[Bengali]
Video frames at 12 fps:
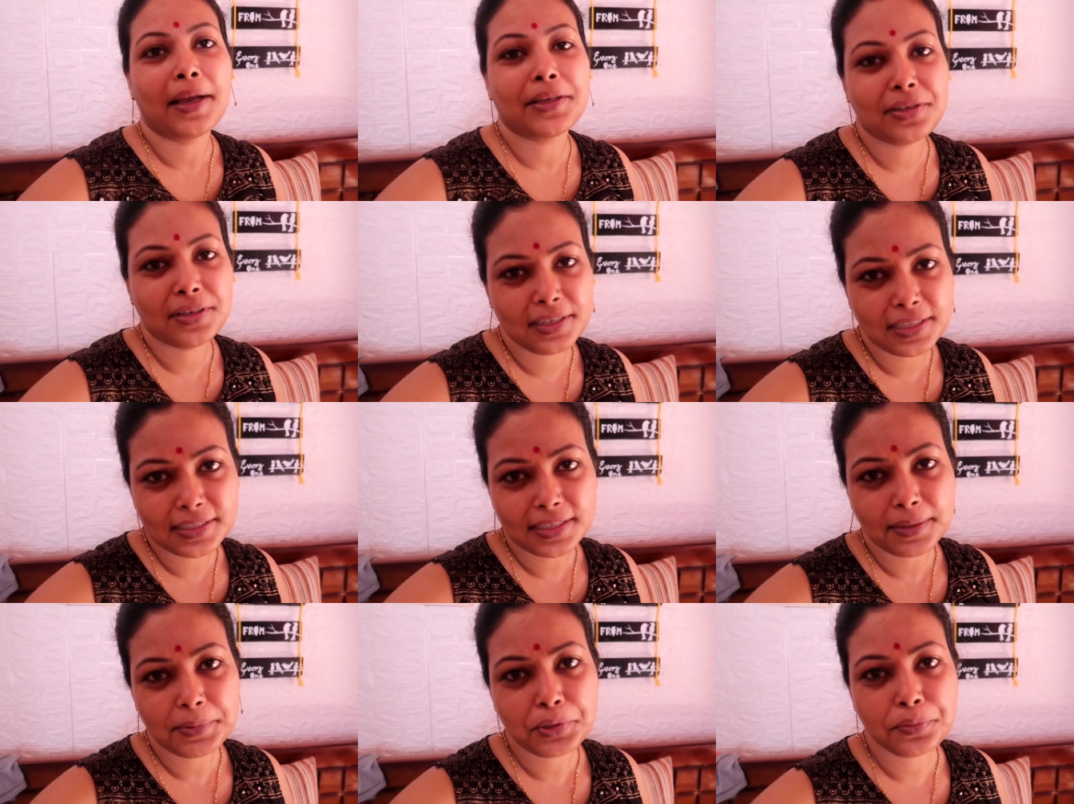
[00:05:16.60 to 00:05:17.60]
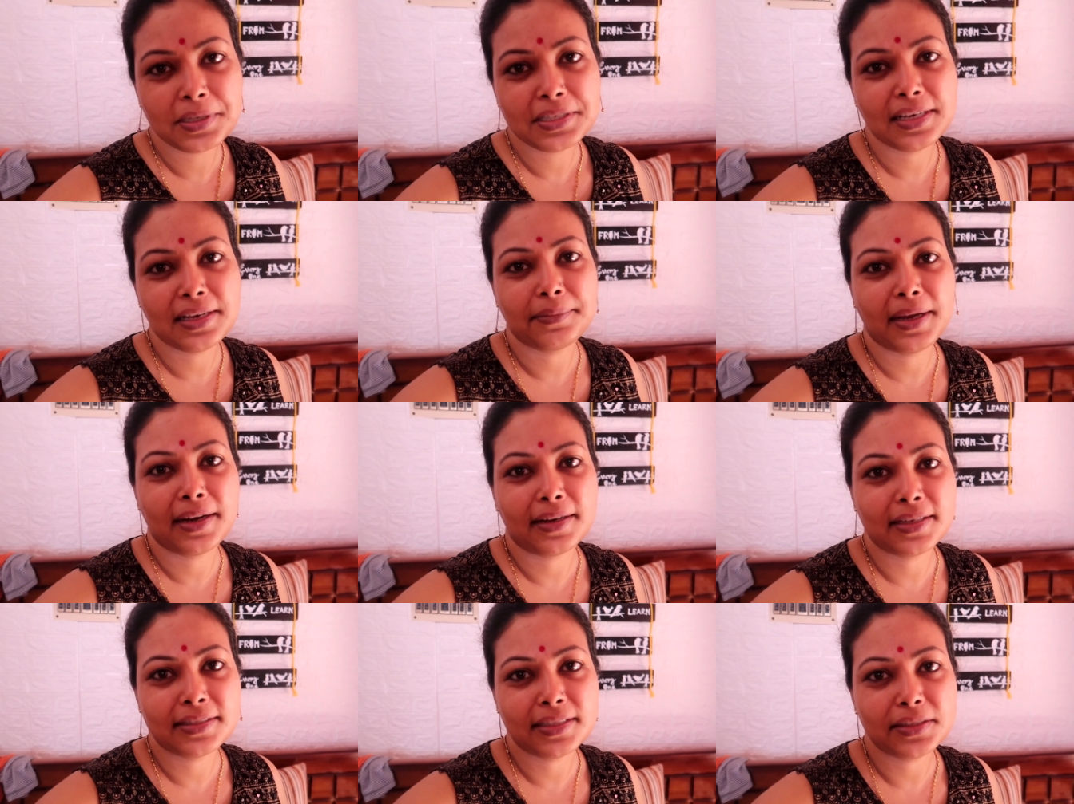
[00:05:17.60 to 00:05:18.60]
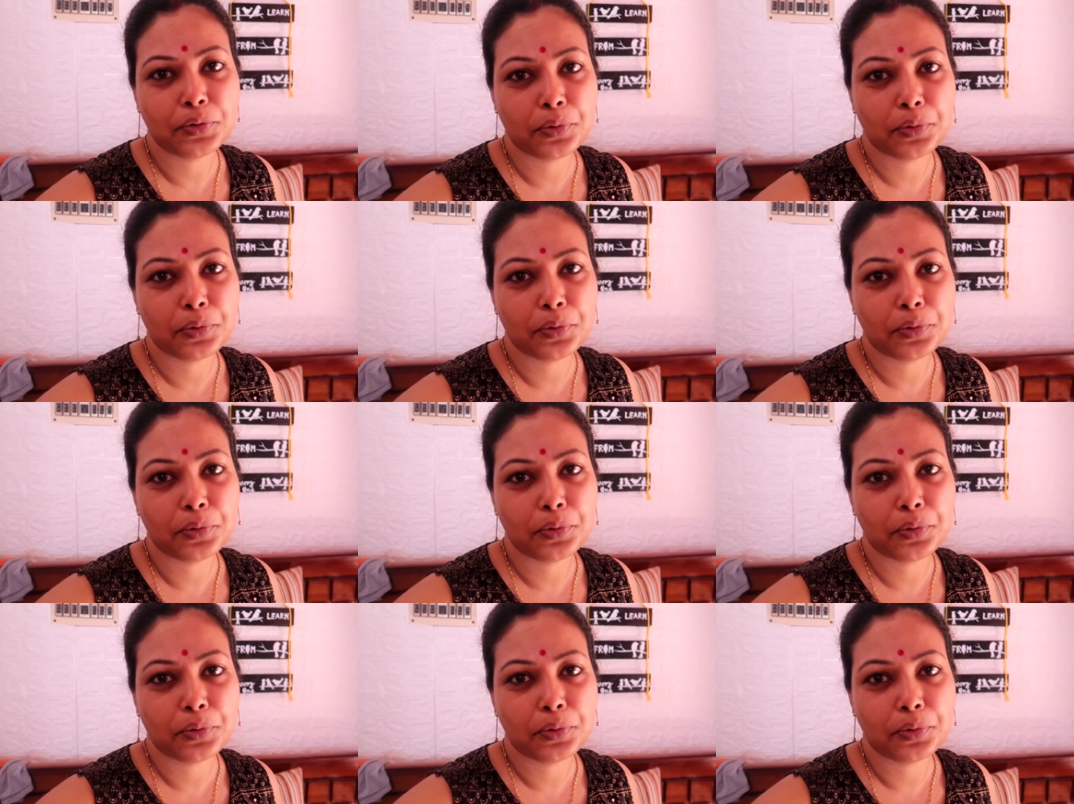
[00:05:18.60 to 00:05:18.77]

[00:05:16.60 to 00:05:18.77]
আর অ্যাকচুয়ালি নিচেই আমি ঘুমিয়েছিলাম মায়ের কাছে